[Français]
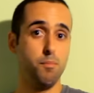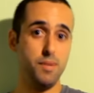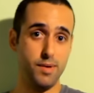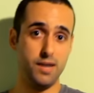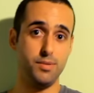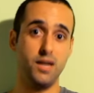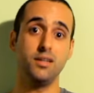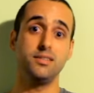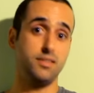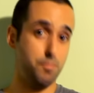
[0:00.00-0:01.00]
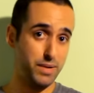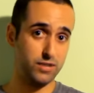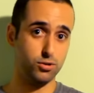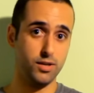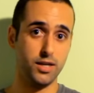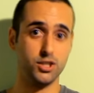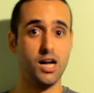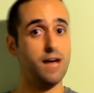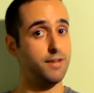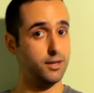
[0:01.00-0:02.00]
mais bel et bien ces personnages
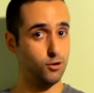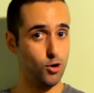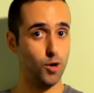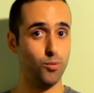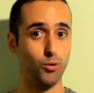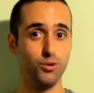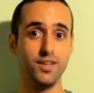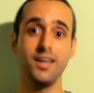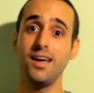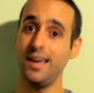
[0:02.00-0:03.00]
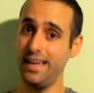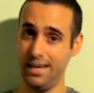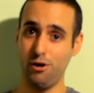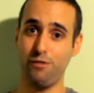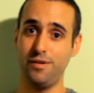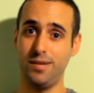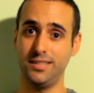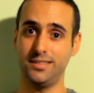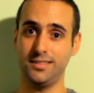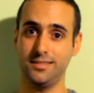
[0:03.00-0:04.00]
avec leur bon côté et leur
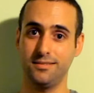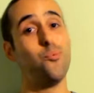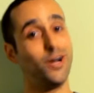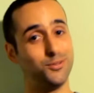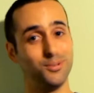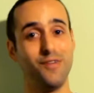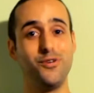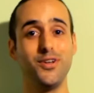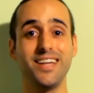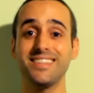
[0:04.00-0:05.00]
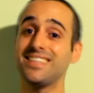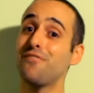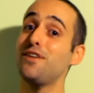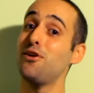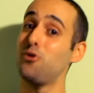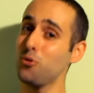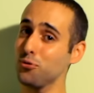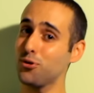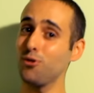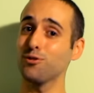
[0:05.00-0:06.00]
faiblesse. Pour être tout à fait honnête, ça fait
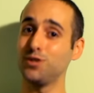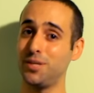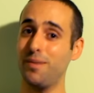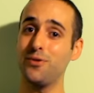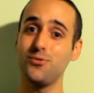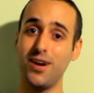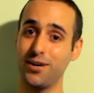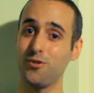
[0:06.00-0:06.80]
longtemps que j'ai pas lu un